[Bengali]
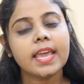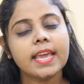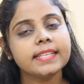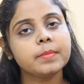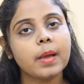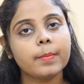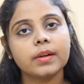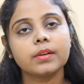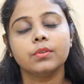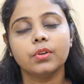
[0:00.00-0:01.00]
এই যে
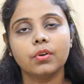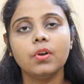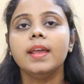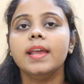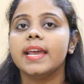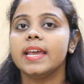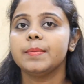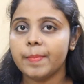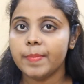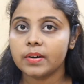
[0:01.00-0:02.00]
ব্যাপারগুলো এই
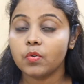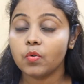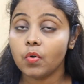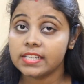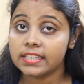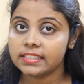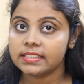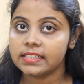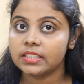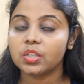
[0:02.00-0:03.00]
ব্যাপারগুলো যাদের
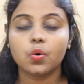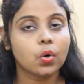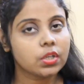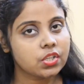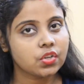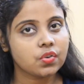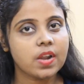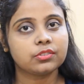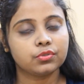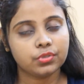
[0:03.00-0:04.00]
সাথে ঘটছিল
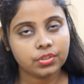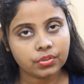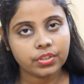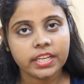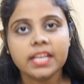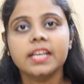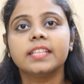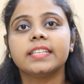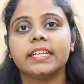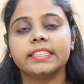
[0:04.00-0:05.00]
এতদিন ধরে
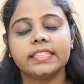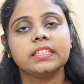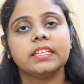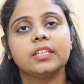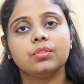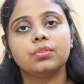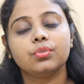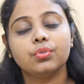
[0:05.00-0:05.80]
তাদের কিন্তু